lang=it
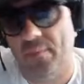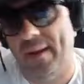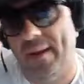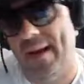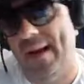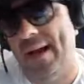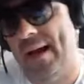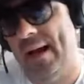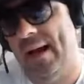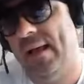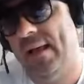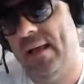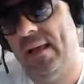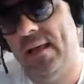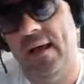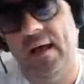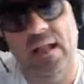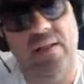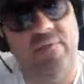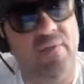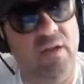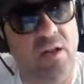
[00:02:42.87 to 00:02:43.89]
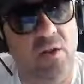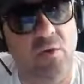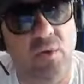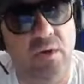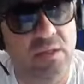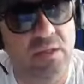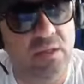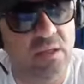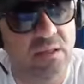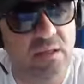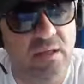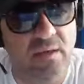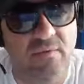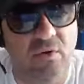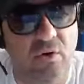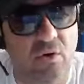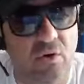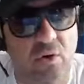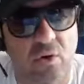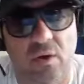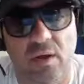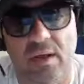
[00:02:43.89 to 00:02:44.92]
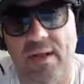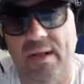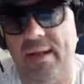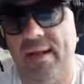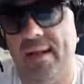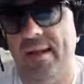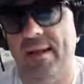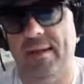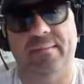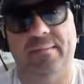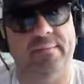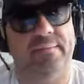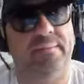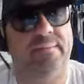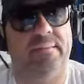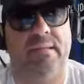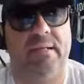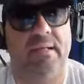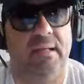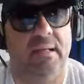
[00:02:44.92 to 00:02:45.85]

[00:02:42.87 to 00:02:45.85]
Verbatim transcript: ma a livello qualitativo eh,